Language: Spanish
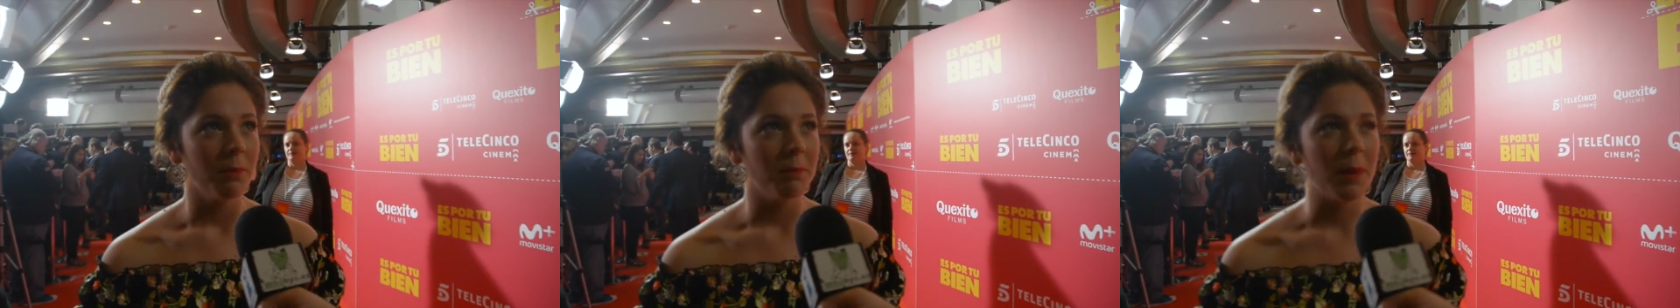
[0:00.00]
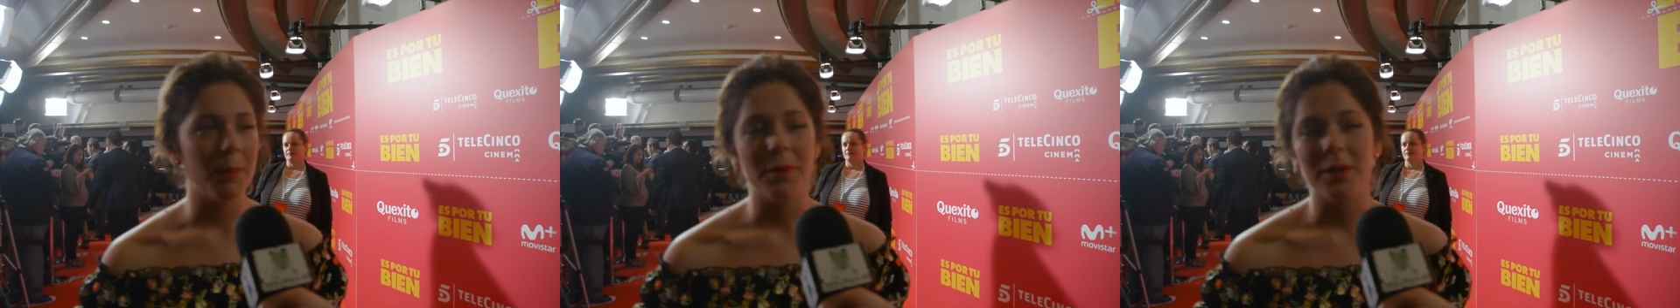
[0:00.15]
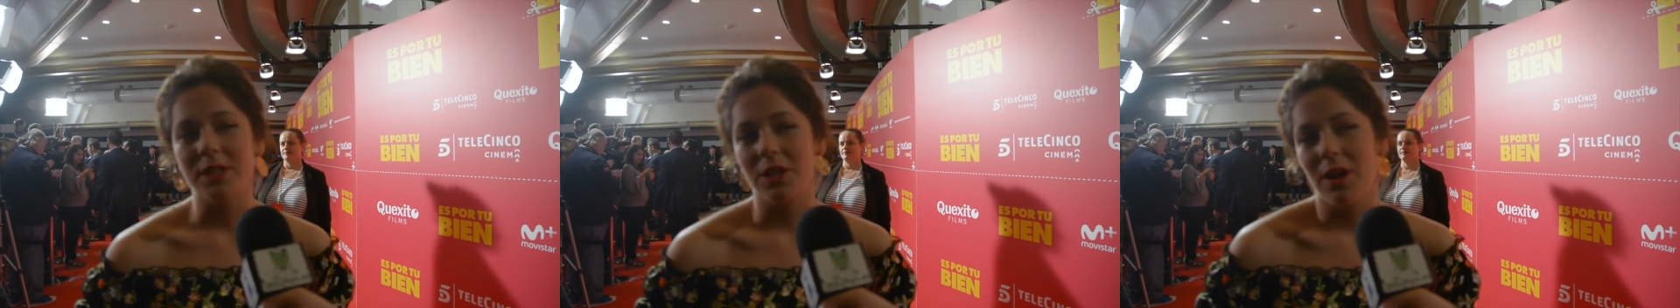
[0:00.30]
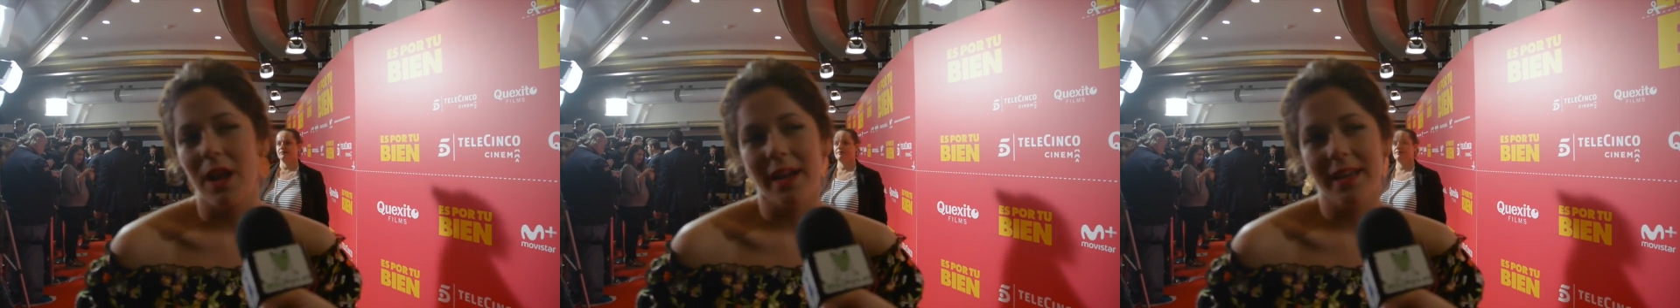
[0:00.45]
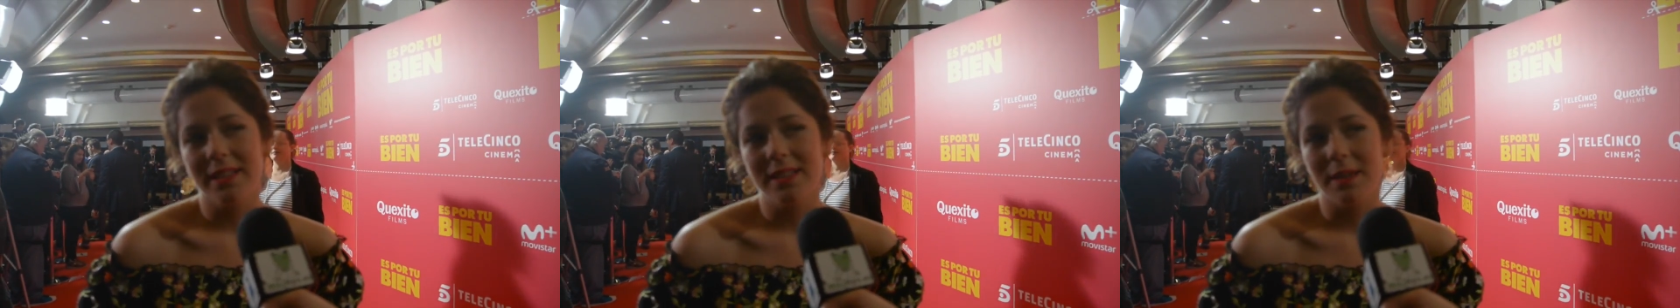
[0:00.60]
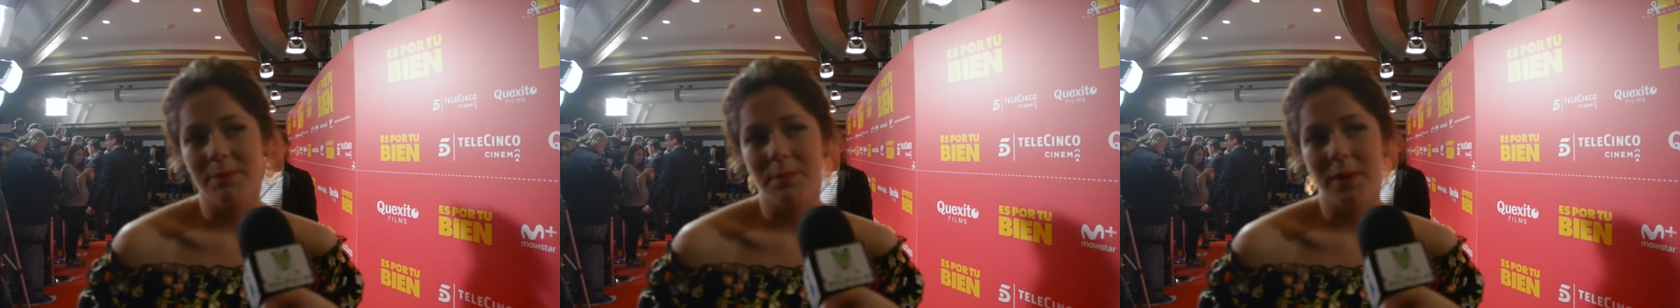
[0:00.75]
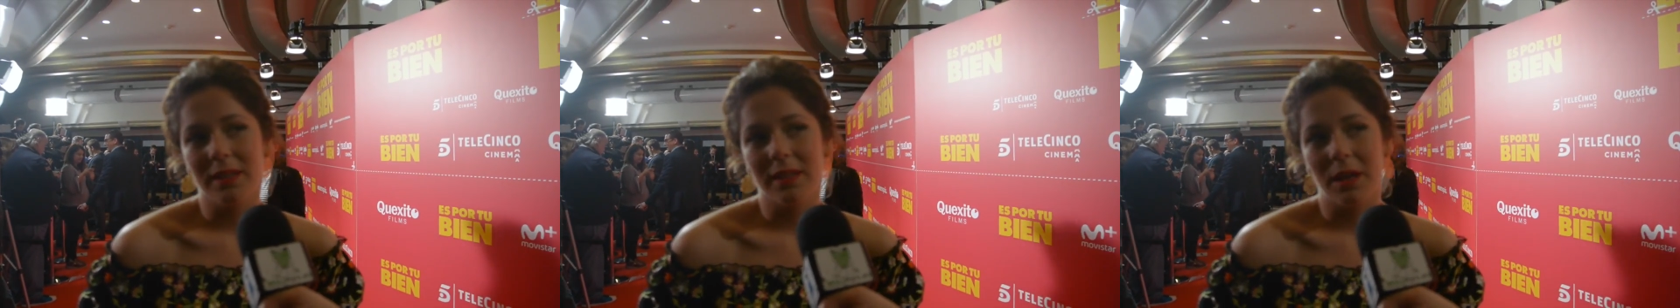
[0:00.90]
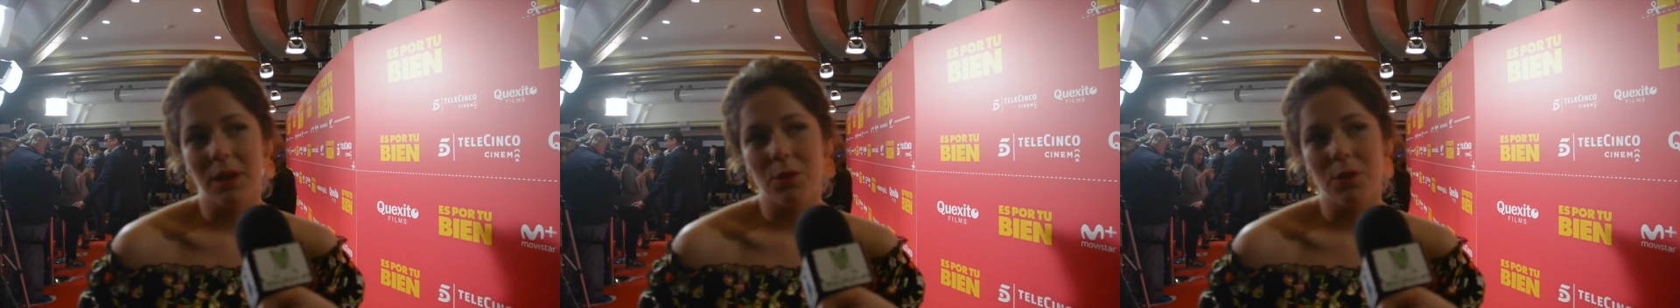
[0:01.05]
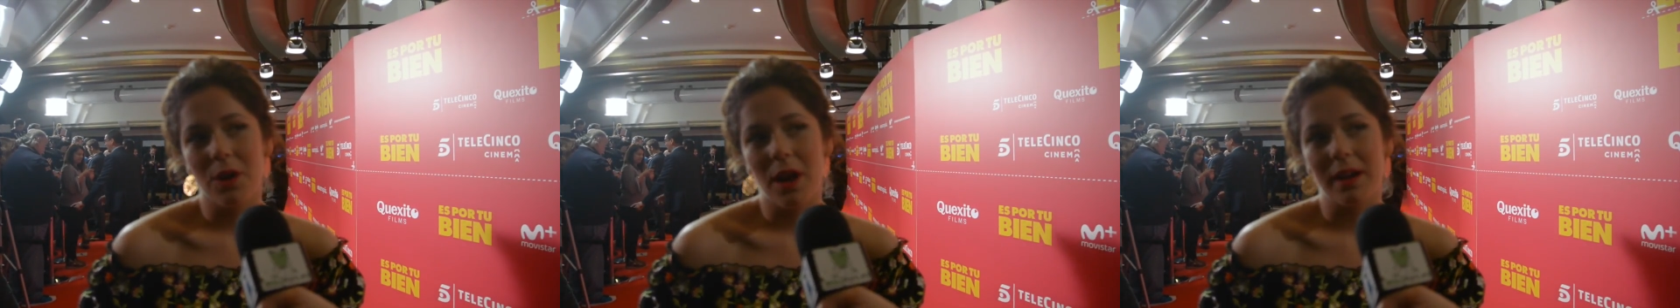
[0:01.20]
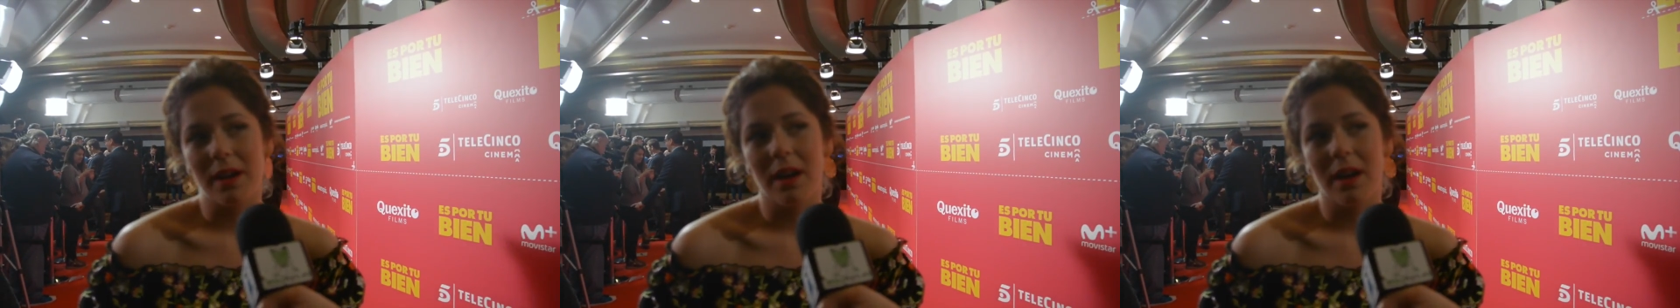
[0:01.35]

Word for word: mi personaje siempre ha tenido una